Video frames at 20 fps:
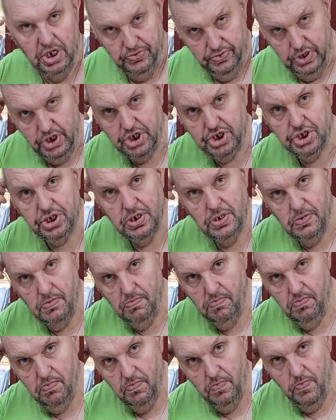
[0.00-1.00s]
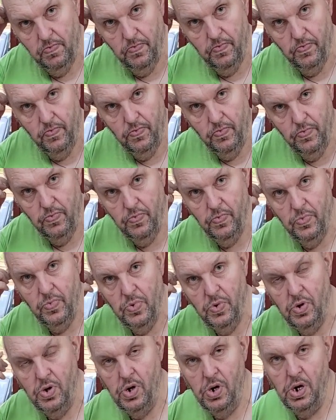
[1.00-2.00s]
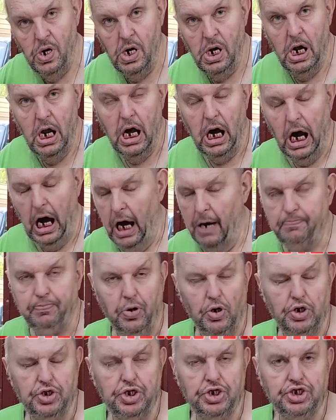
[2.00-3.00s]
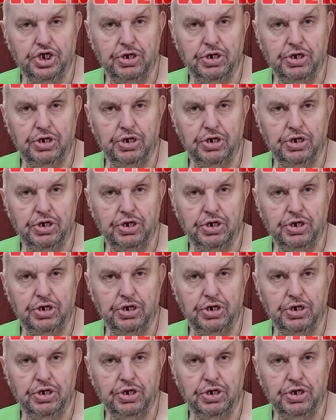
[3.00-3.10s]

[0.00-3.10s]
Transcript: Wiesz? To, że twoja, ale porządek A musi